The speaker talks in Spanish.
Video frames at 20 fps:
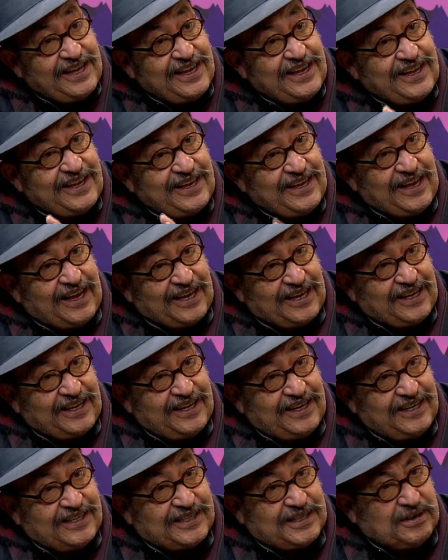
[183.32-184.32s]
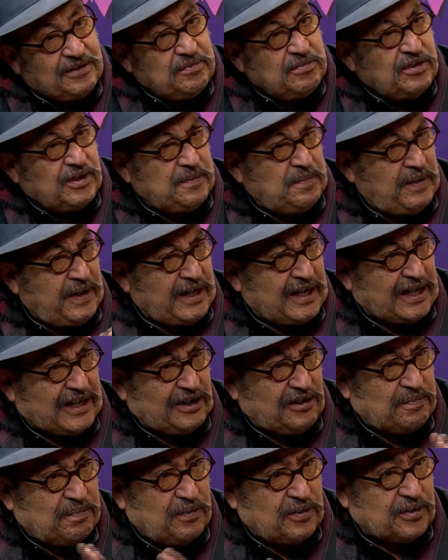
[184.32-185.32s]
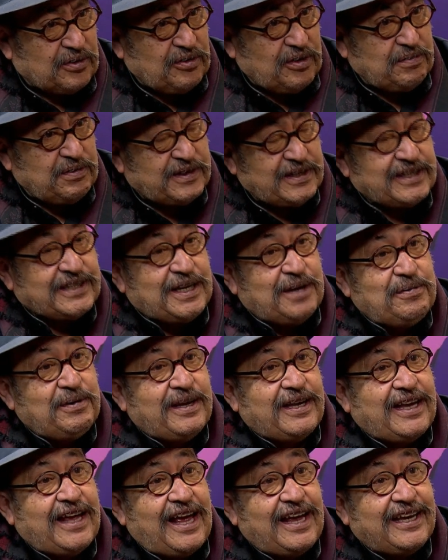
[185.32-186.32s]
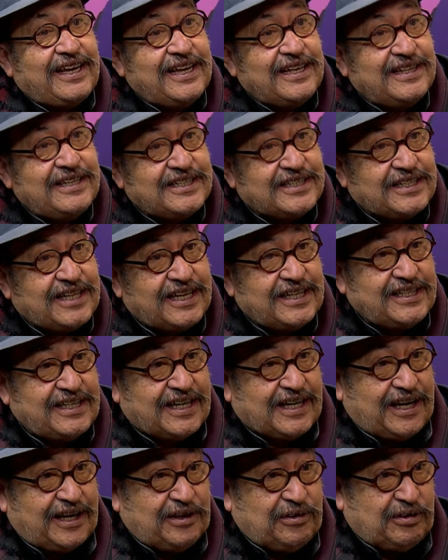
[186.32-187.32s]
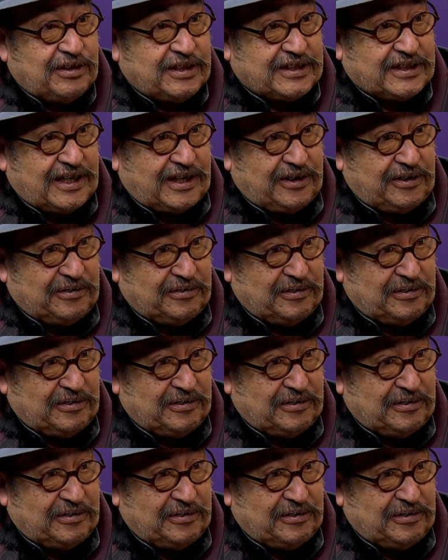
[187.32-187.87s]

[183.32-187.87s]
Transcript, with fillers: y, se multiplica, creo, por nueve, se sabe a qué distancia ha caído el rayo.